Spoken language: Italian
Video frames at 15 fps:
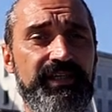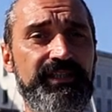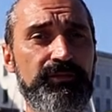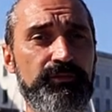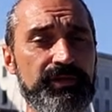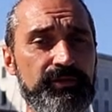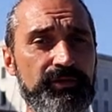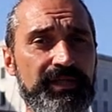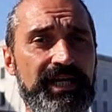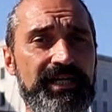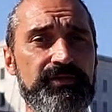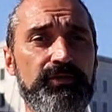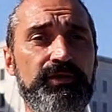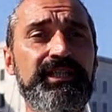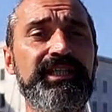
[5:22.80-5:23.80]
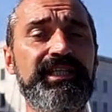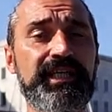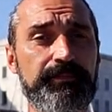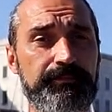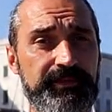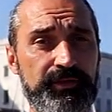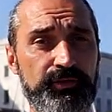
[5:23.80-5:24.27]
ed in questo caso il
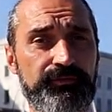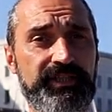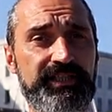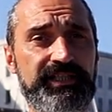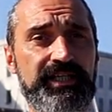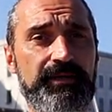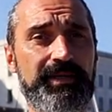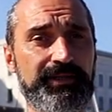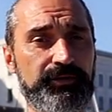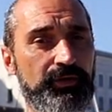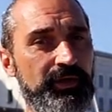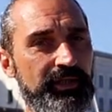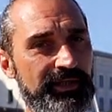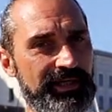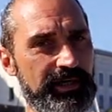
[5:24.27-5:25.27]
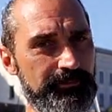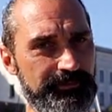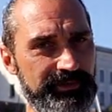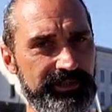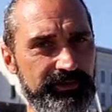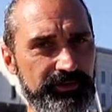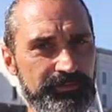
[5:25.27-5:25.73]
grappino viene chiamato
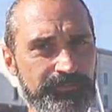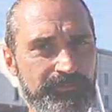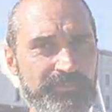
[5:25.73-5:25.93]
rampino.